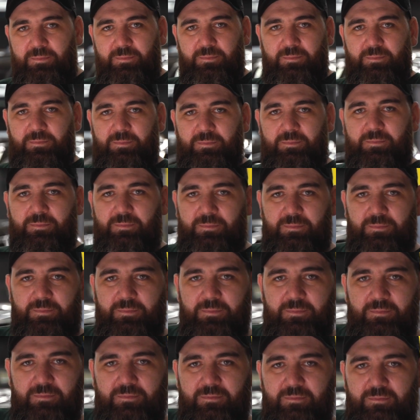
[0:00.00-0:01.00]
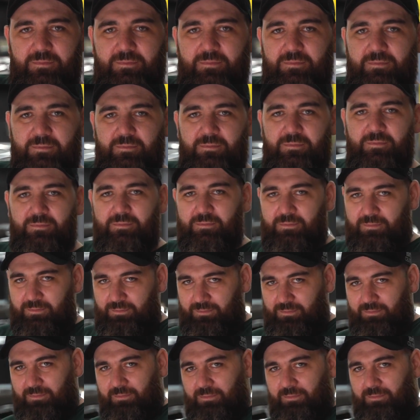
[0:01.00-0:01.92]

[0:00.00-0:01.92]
Начинаем обзор на свою